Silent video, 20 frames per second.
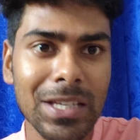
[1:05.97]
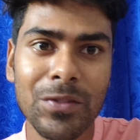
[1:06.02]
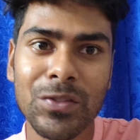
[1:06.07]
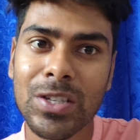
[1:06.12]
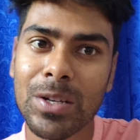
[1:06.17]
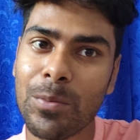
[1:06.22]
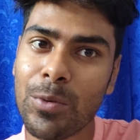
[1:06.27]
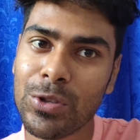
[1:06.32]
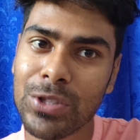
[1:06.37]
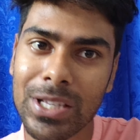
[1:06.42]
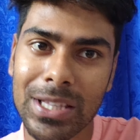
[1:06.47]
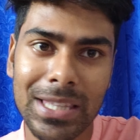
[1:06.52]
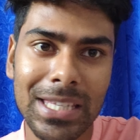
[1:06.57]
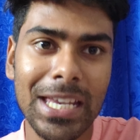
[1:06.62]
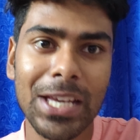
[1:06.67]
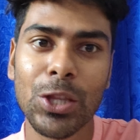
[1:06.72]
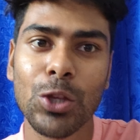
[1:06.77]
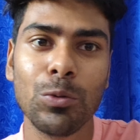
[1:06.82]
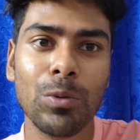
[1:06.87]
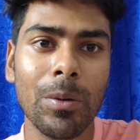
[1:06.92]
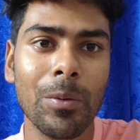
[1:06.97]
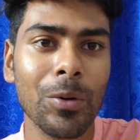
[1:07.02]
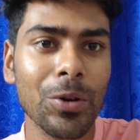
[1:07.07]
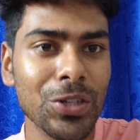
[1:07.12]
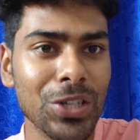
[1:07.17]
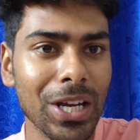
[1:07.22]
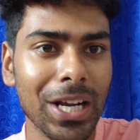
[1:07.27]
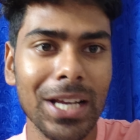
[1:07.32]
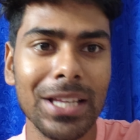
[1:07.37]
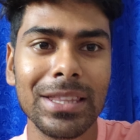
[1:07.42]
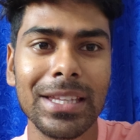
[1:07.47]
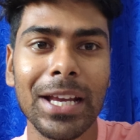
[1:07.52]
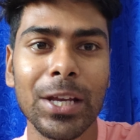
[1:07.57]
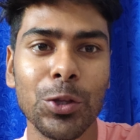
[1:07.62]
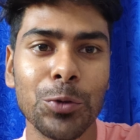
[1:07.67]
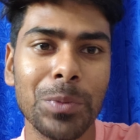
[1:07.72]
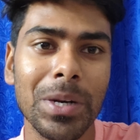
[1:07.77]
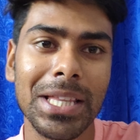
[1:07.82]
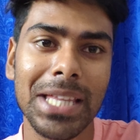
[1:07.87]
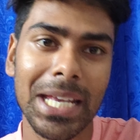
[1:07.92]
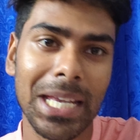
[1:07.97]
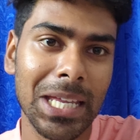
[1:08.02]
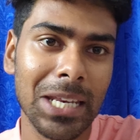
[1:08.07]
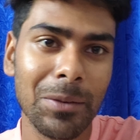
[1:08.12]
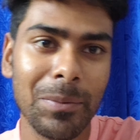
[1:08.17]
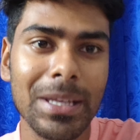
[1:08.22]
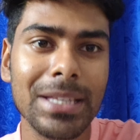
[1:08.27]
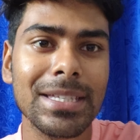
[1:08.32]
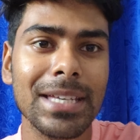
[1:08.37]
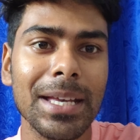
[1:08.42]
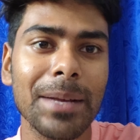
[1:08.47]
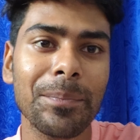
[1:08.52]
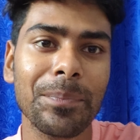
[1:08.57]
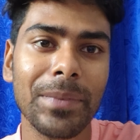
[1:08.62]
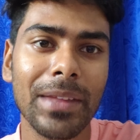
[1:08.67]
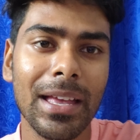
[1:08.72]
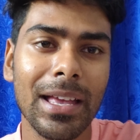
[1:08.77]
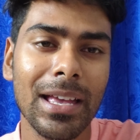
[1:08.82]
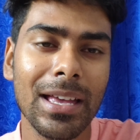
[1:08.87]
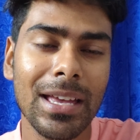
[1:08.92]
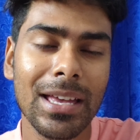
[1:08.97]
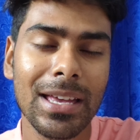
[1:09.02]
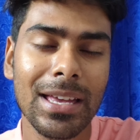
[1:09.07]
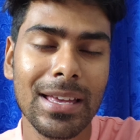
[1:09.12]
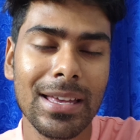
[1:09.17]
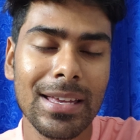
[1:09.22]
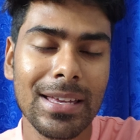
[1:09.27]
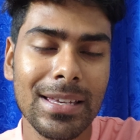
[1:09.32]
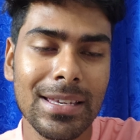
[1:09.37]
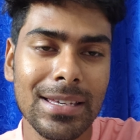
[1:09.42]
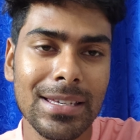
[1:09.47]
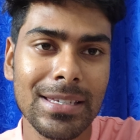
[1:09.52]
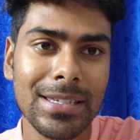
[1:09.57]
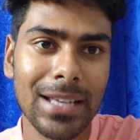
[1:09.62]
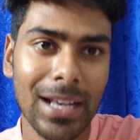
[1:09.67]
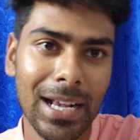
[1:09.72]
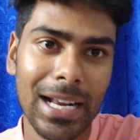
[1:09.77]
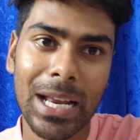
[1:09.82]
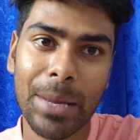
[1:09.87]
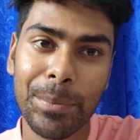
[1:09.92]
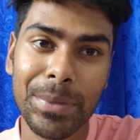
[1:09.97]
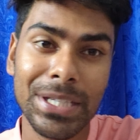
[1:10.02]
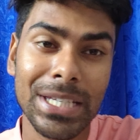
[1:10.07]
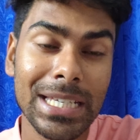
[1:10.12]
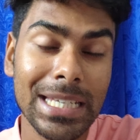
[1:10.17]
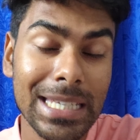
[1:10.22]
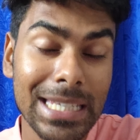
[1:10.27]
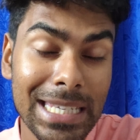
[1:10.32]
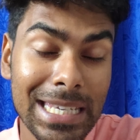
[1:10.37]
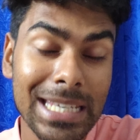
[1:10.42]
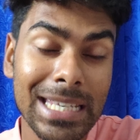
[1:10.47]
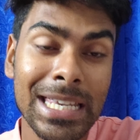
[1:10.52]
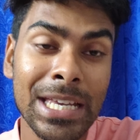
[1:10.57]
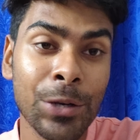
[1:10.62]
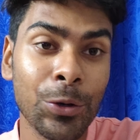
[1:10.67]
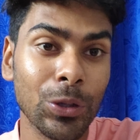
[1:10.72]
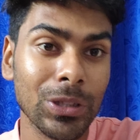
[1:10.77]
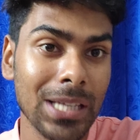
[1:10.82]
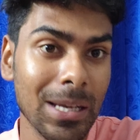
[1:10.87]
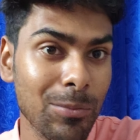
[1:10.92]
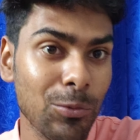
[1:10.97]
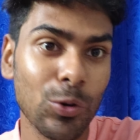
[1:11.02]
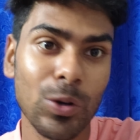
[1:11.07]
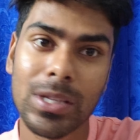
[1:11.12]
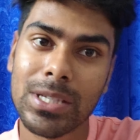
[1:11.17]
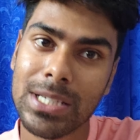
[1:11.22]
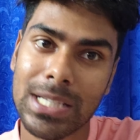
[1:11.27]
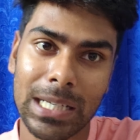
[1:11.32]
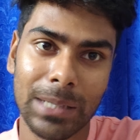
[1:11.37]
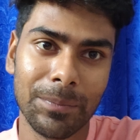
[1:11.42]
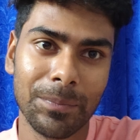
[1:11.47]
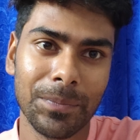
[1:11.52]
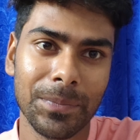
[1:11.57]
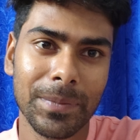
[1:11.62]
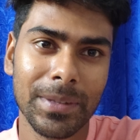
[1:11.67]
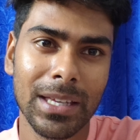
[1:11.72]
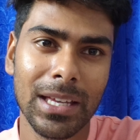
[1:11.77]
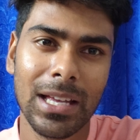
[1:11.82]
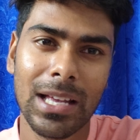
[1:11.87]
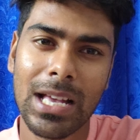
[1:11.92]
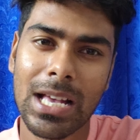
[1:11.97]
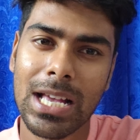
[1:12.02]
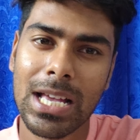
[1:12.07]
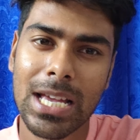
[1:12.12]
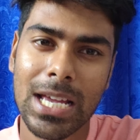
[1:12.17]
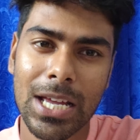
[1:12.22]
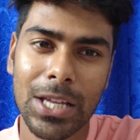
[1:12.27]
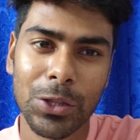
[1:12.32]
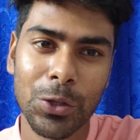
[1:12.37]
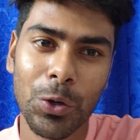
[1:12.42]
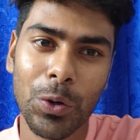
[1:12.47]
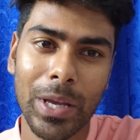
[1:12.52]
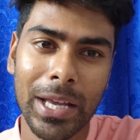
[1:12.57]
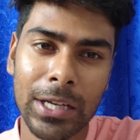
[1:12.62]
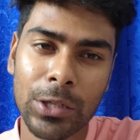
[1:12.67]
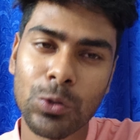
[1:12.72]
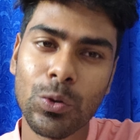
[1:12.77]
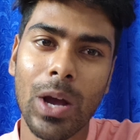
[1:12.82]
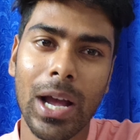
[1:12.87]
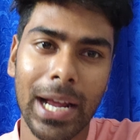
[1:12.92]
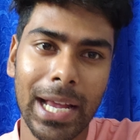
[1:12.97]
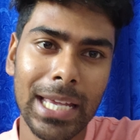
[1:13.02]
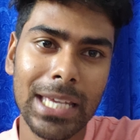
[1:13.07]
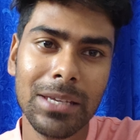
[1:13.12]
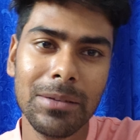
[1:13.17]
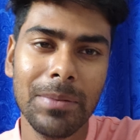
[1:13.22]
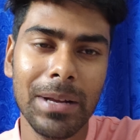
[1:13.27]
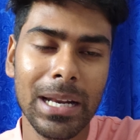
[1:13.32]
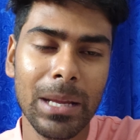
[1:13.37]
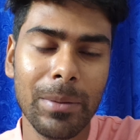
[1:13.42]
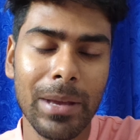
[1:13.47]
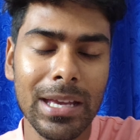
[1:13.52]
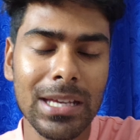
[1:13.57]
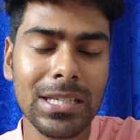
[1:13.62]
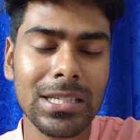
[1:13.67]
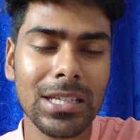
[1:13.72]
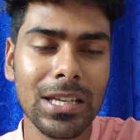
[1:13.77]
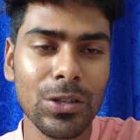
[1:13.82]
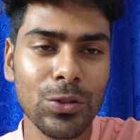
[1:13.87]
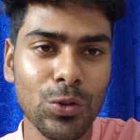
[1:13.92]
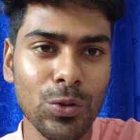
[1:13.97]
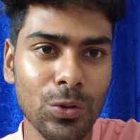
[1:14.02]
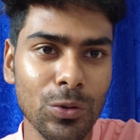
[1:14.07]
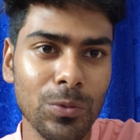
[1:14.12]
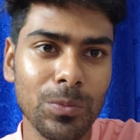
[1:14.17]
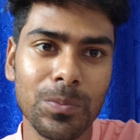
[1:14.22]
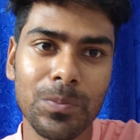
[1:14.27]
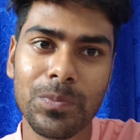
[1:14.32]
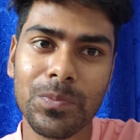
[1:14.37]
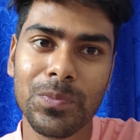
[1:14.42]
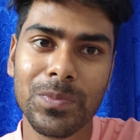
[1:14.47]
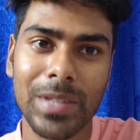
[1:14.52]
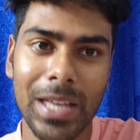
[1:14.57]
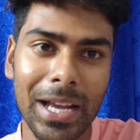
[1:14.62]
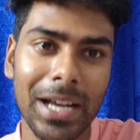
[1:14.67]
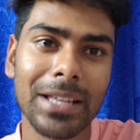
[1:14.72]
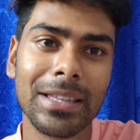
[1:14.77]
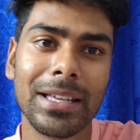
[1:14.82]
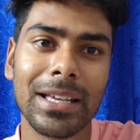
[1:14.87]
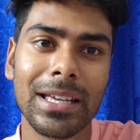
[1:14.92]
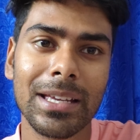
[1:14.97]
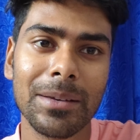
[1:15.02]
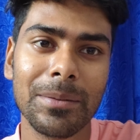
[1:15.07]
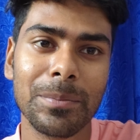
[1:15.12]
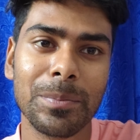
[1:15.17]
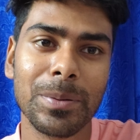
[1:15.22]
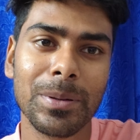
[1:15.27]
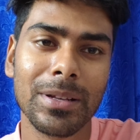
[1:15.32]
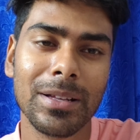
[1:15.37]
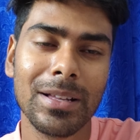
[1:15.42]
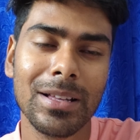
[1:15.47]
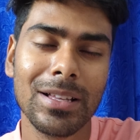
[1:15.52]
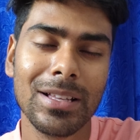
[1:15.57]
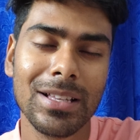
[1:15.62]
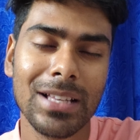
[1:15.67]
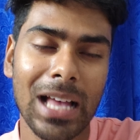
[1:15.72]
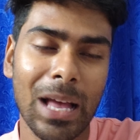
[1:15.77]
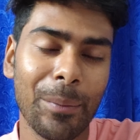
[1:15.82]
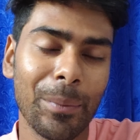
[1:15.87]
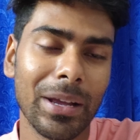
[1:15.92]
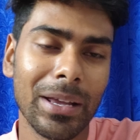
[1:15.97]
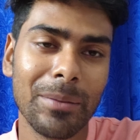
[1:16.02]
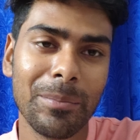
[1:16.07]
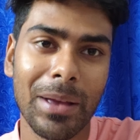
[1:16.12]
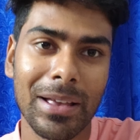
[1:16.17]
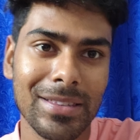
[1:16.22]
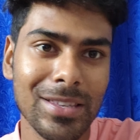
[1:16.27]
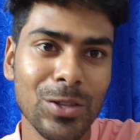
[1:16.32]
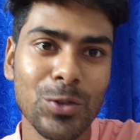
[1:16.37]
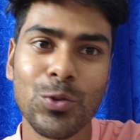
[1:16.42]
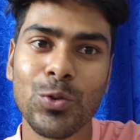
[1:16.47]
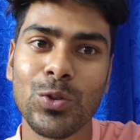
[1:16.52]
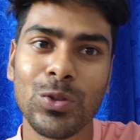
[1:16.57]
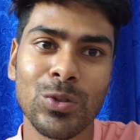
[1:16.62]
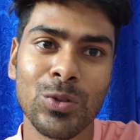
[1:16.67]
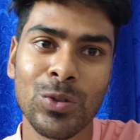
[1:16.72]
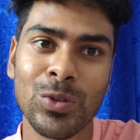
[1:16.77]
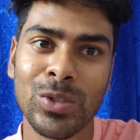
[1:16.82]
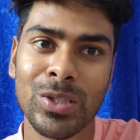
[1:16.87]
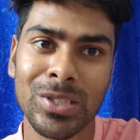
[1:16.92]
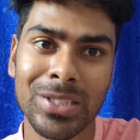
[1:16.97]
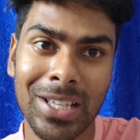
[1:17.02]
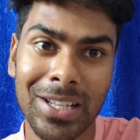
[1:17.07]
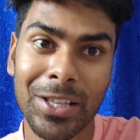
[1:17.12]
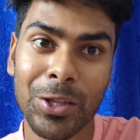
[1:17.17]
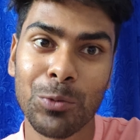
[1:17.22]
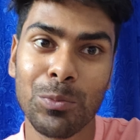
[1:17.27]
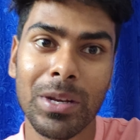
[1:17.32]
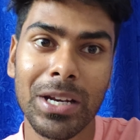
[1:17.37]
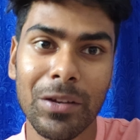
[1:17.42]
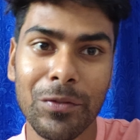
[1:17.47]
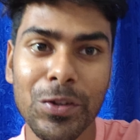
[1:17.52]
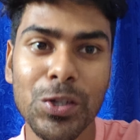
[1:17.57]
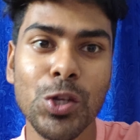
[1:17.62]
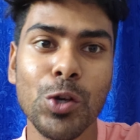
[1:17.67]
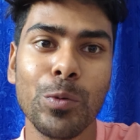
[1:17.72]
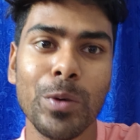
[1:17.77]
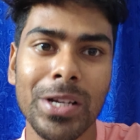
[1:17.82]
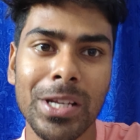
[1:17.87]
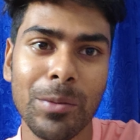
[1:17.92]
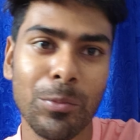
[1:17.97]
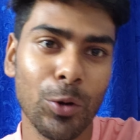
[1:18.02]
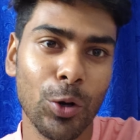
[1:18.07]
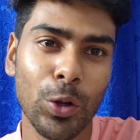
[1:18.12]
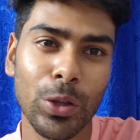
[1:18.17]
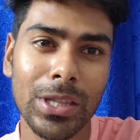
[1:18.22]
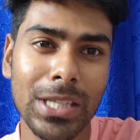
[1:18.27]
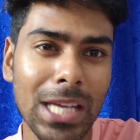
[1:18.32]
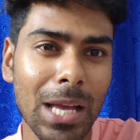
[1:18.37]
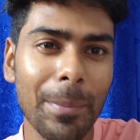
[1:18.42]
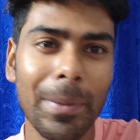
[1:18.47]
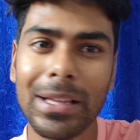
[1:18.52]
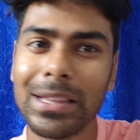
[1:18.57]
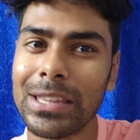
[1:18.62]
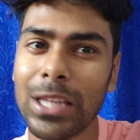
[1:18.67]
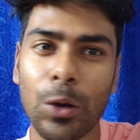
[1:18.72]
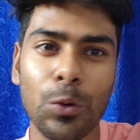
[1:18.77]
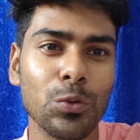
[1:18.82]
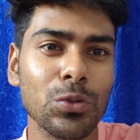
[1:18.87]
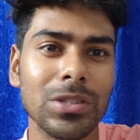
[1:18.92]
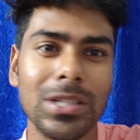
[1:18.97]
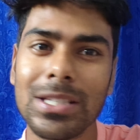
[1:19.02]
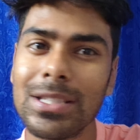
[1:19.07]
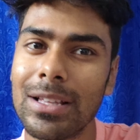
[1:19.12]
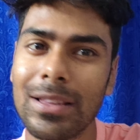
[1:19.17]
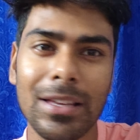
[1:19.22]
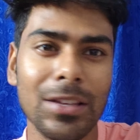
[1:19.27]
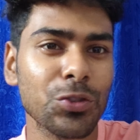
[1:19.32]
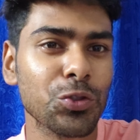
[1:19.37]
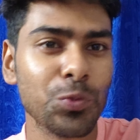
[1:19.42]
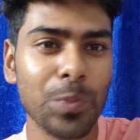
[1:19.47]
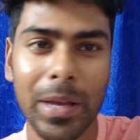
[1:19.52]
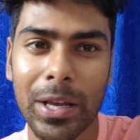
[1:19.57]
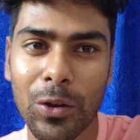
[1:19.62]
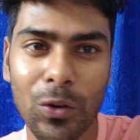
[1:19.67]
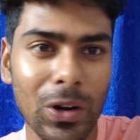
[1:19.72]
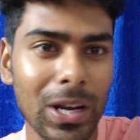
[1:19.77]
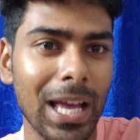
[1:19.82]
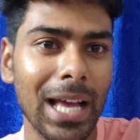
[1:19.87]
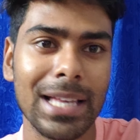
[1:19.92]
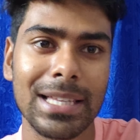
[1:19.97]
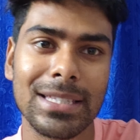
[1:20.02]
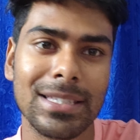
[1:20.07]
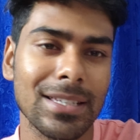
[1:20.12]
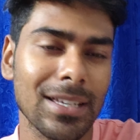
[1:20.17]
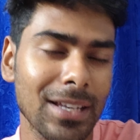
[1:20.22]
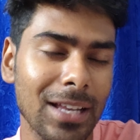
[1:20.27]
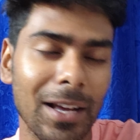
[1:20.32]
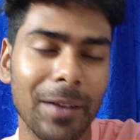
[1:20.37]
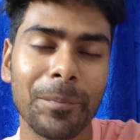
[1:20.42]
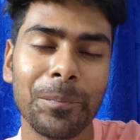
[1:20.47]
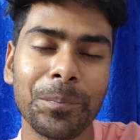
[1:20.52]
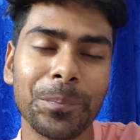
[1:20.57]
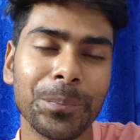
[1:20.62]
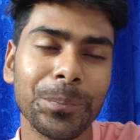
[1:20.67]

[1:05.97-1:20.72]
ডেসক্রিপশন বক্সে দিয়ে দেবো এবং সেখান থেকে তোমরা দেখে নেবে যে সেখানে আমি ঠিক কি কি কথা বলেছিলাম তো একটু আগেই মানে বেশ কিছু জায়গা থেকে আমাকে মেসেজ করছো যে দাদা তুমি এটা ভিডিও বানিয়ে বলো দিয়ামান্তাকোস কি দাদা ইস্ট বেঙ্গলে আসছে না